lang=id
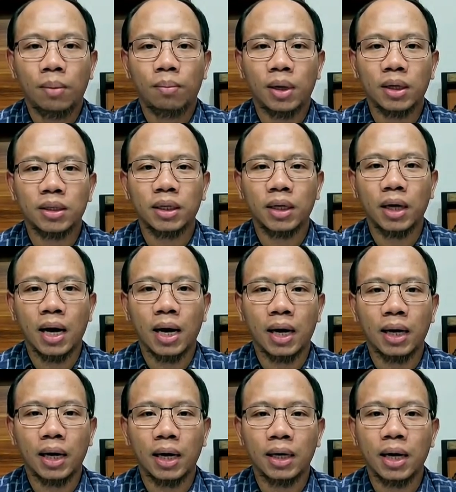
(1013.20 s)
masih
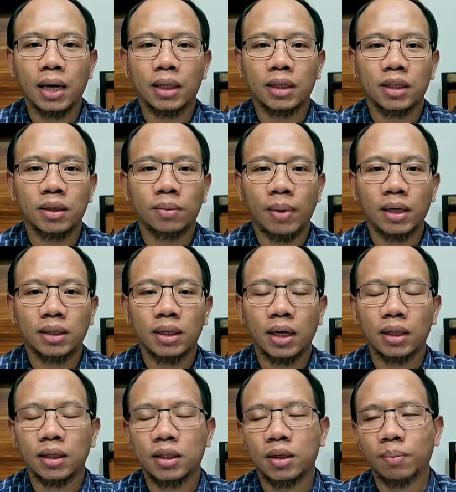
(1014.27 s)
akan ada
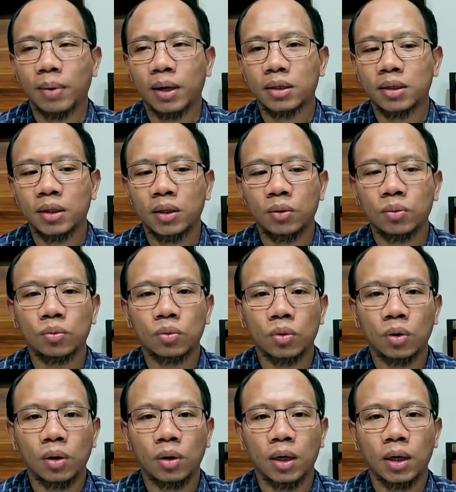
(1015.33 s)
antisipasi-antisipasi
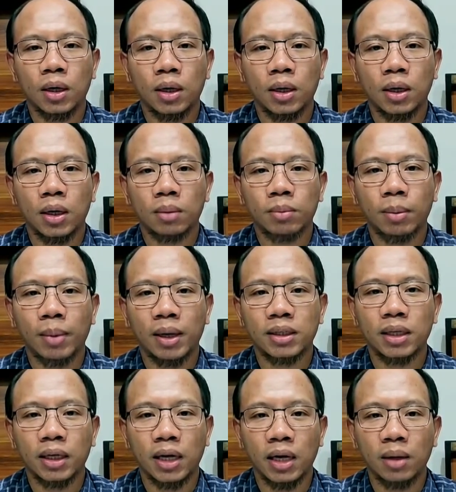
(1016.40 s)
untuk uh,
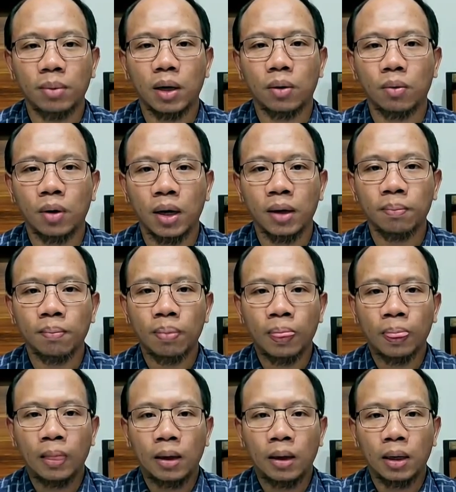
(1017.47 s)
memastikan bahwa
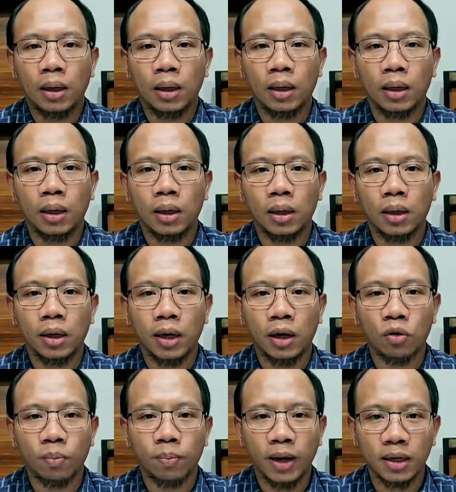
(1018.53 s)
uh,
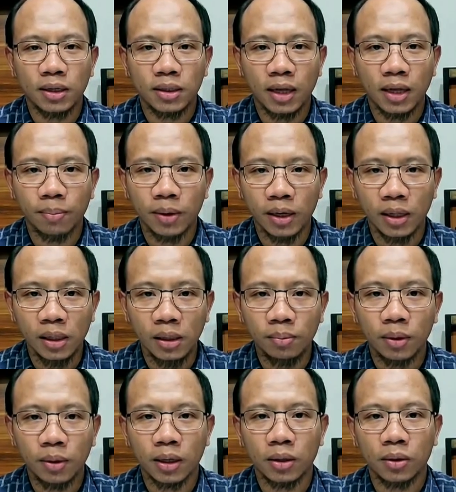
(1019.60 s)
ya rupiah
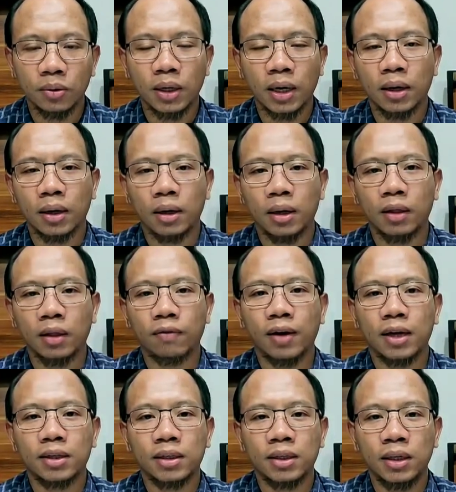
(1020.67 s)
stabil begitu dan
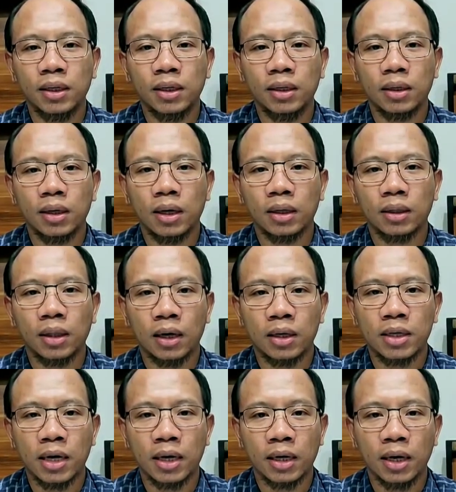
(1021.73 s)
inflasi uh,
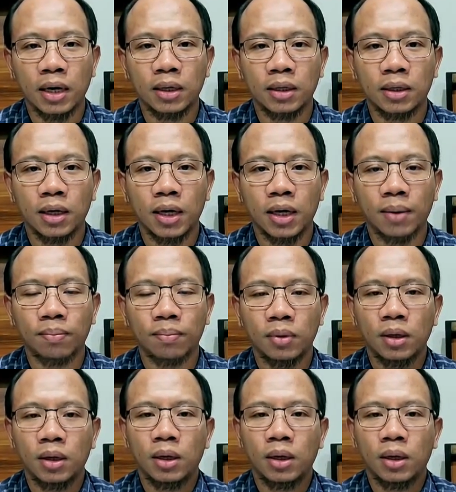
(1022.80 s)
terjaga di dalam